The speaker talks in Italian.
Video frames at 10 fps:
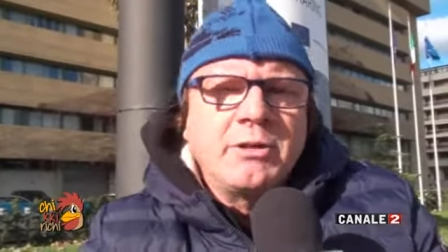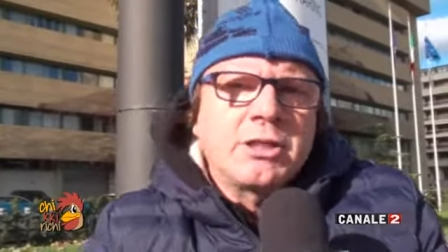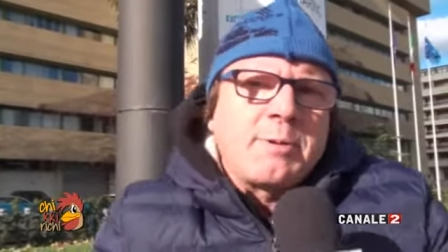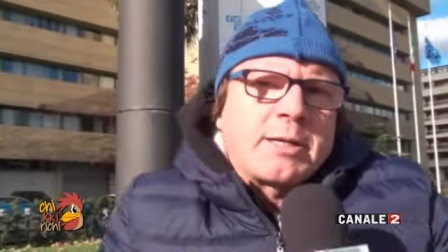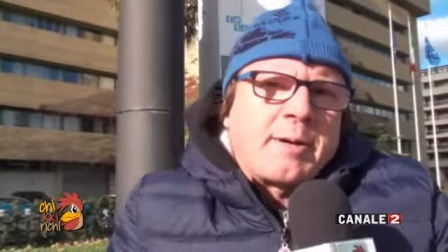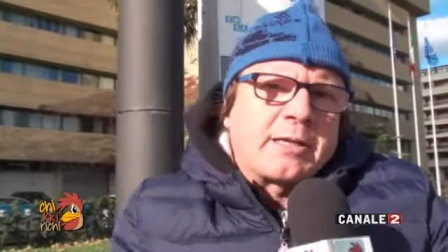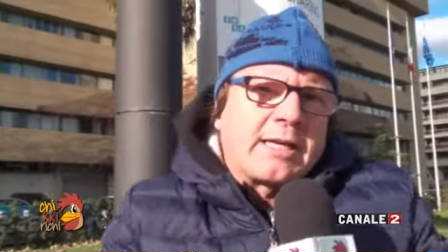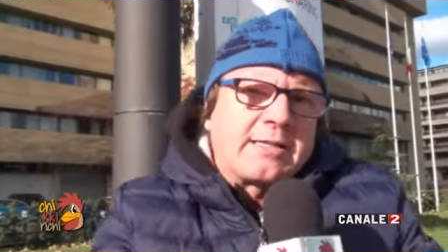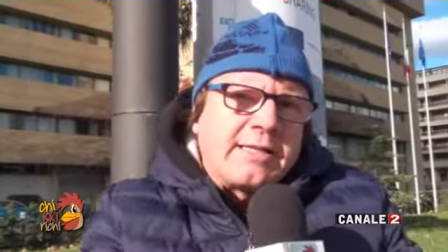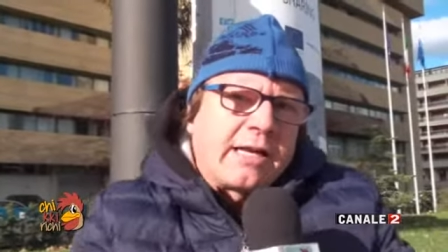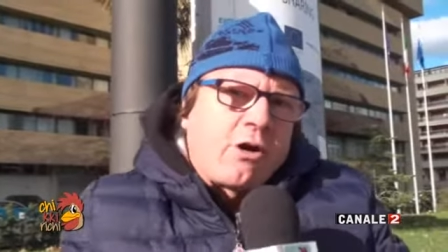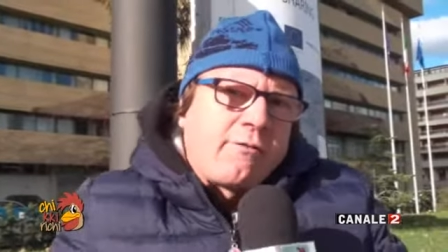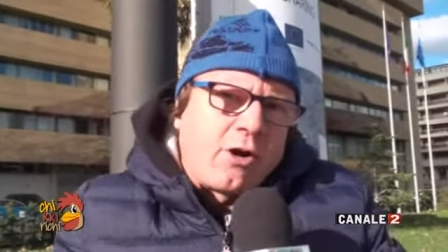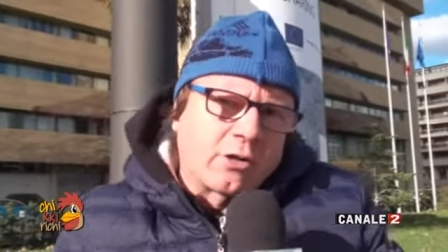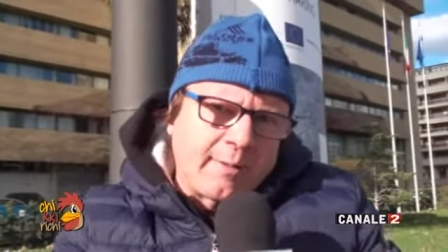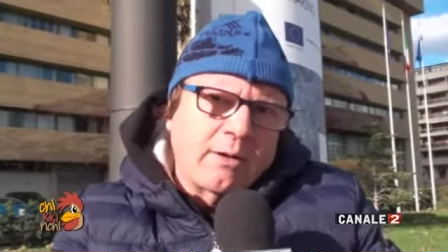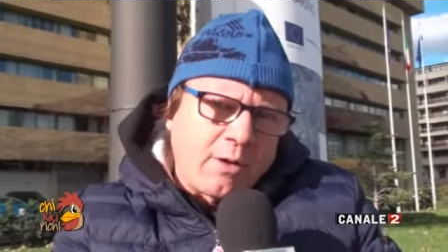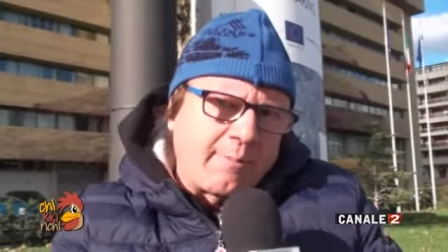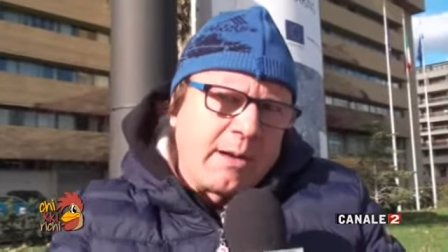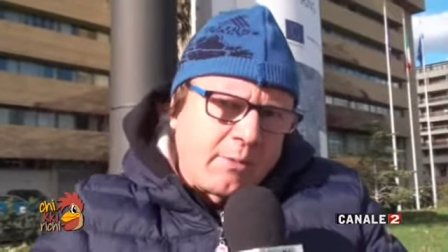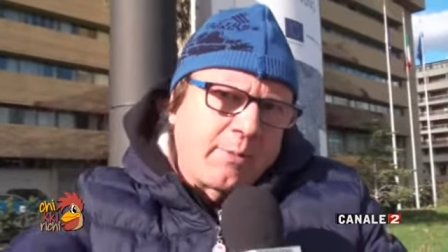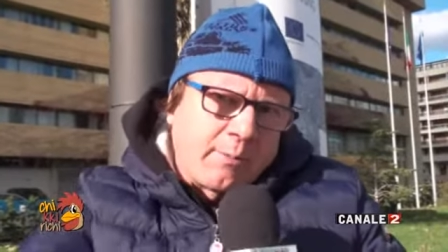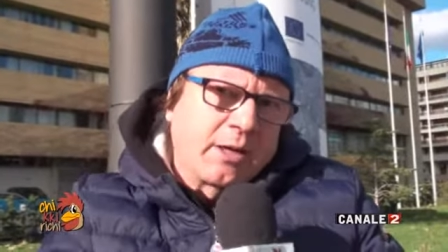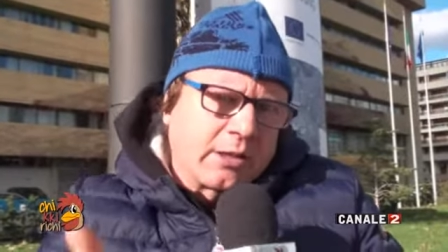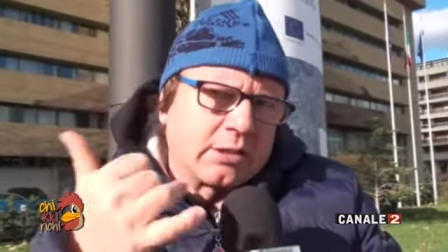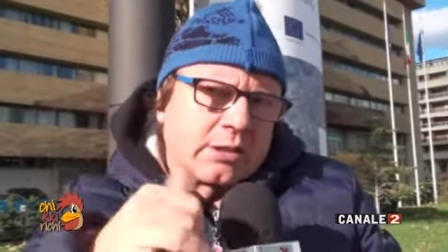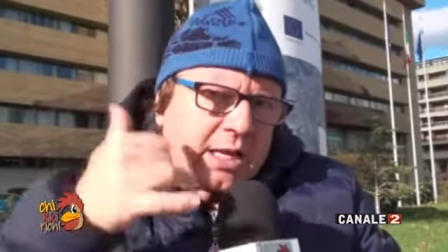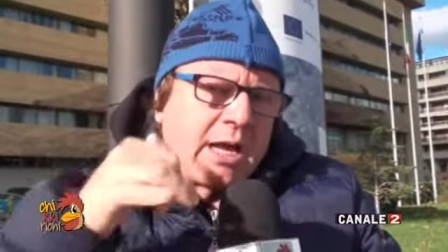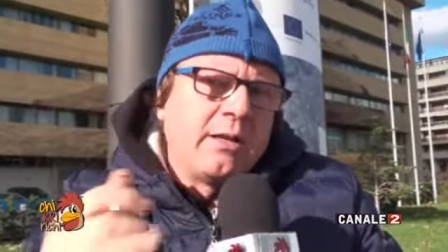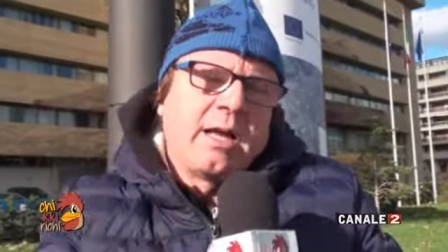Mi dispiace per te, Sindaco Forte, ma qua abbiamo proprio il cristiano,